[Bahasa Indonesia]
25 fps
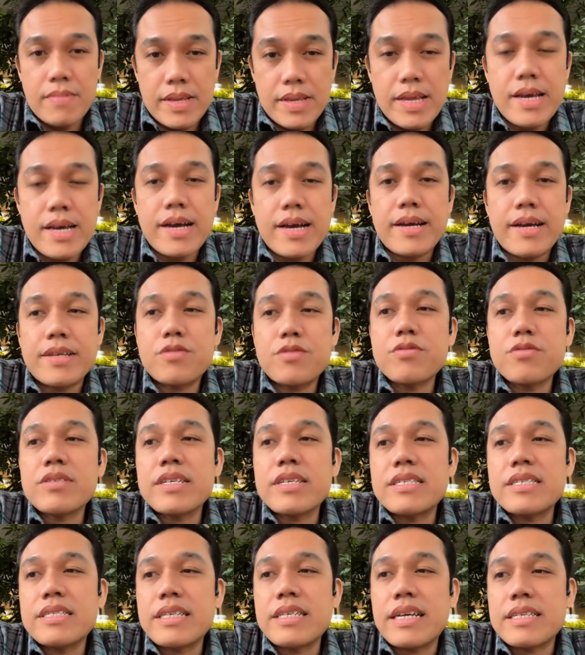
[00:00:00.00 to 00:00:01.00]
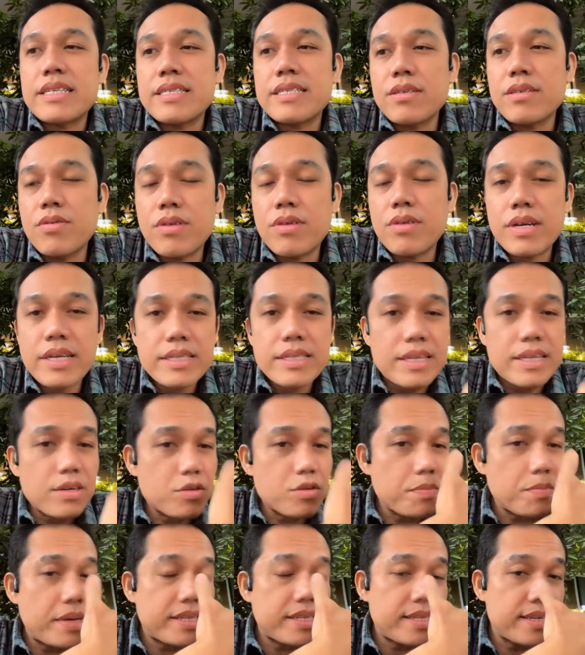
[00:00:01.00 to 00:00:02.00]
iya itu sensasi orang yang
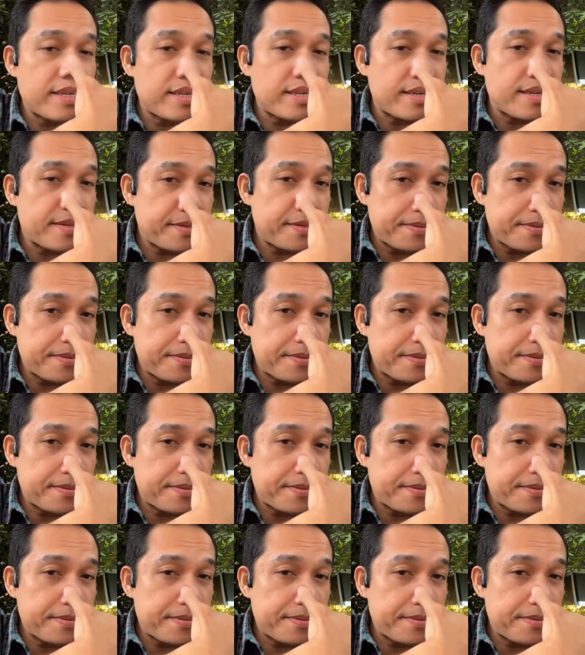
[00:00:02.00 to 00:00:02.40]
takut mati